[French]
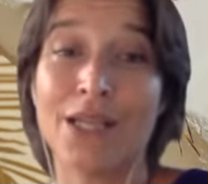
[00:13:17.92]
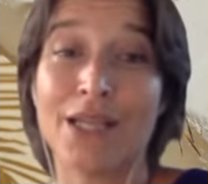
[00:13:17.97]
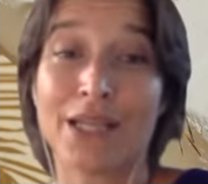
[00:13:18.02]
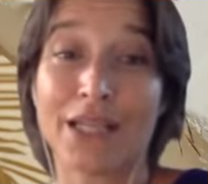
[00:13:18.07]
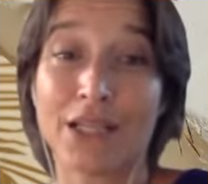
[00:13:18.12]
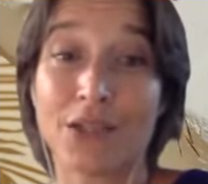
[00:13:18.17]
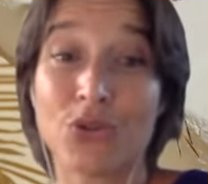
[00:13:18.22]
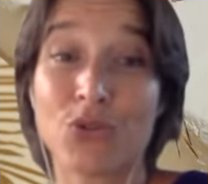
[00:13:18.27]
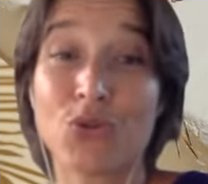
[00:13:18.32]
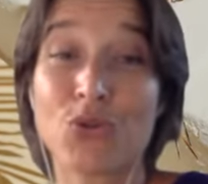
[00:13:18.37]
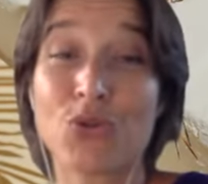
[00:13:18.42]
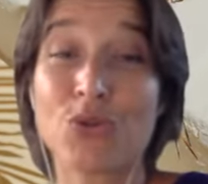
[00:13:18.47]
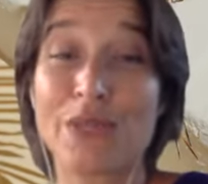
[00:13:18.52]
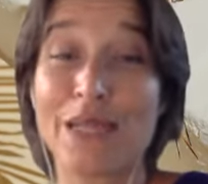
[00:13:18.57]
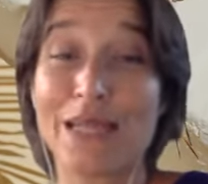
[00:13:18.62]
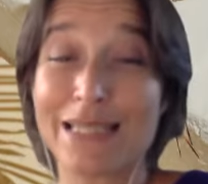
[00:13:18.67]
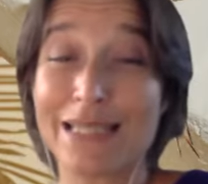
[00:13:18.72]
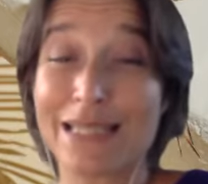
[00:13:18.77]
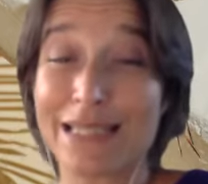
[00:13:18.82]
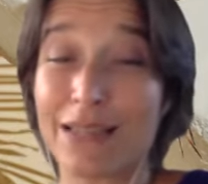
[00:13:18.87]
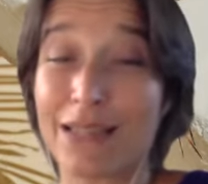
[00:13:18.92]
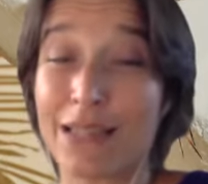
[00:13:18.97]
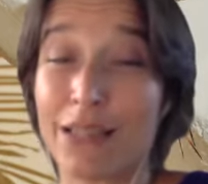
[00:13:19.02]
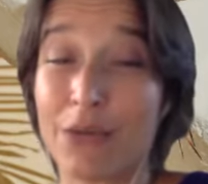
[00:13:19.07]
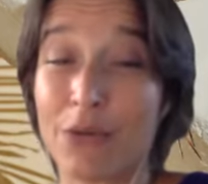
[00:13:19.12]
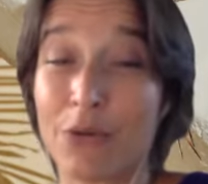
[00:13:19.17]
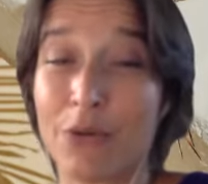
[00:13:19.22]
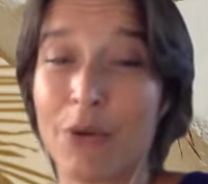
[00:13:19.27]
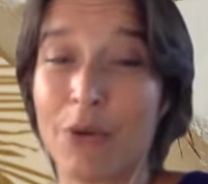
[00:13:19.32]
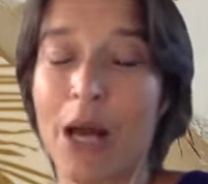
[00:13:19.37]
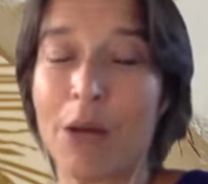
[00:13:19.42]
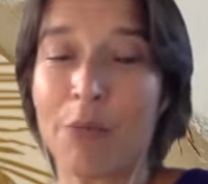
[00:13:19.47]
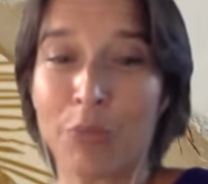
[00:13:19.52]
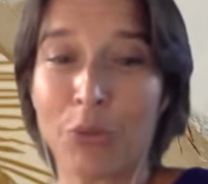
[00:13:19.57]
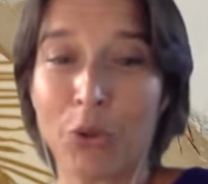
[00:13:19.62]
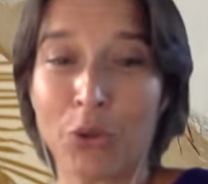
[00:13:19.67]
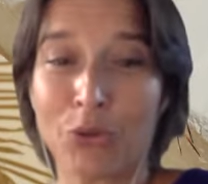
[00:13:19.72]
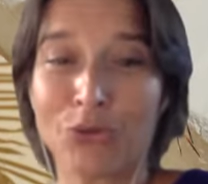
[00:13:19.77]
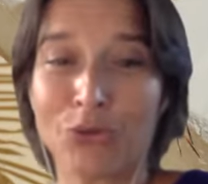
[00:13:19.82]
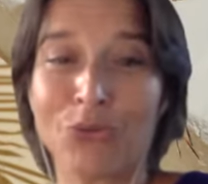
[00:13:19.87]
quelque chose d'assez
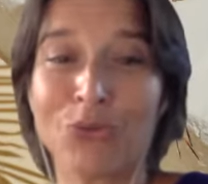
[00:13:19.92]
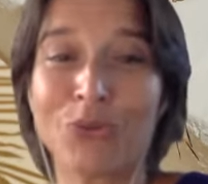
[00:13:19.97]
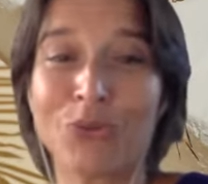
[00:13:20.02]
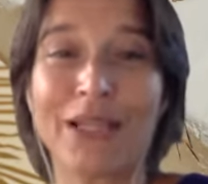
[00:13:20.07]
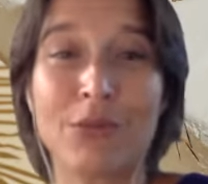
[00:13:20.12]
important.